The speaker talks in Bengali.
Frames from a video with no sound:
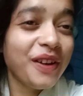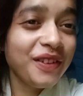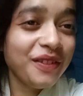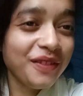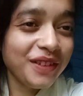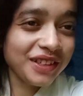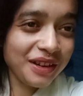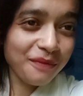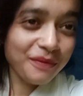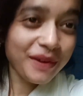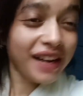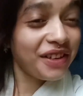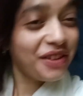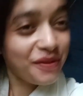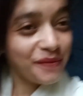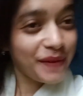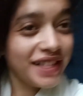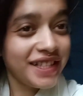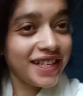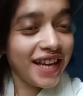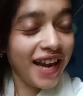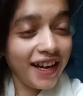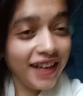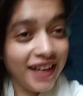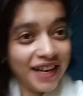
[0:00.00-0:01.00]
ওয়েলকাম ব্যাক টু
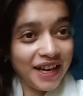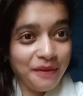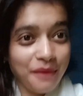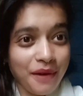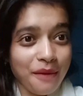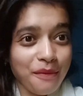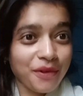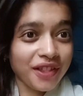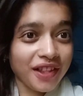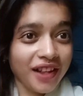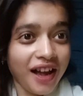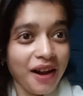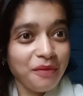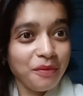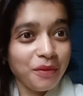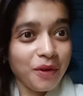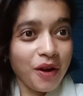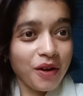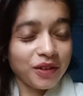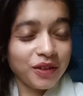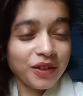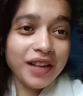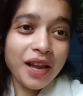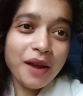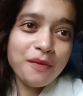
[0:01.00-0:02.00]
মাই চ্যানেল ইনকি
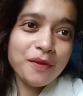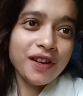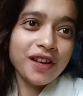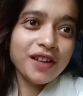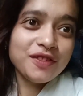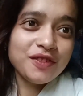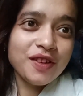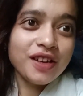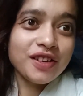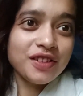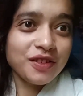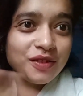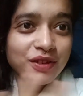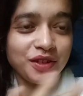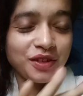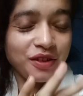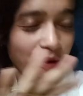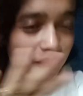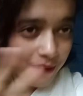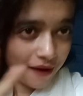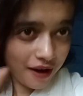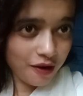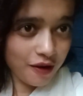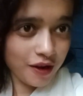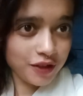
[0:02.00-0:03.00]
ব্লগ তো কেমন আছো আশা করি
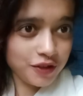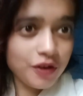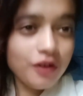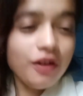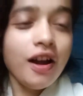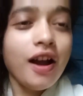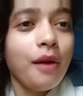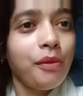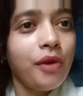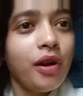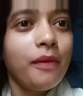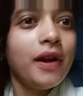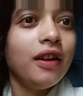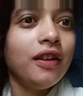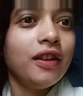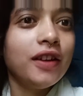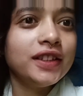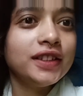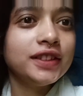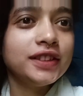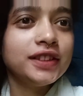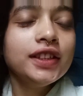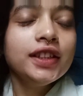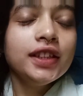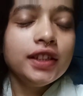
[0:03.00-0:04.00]
সবাই ভালো আছো আমিও ভালো
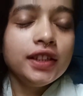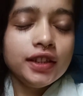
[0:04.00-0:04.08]
আছি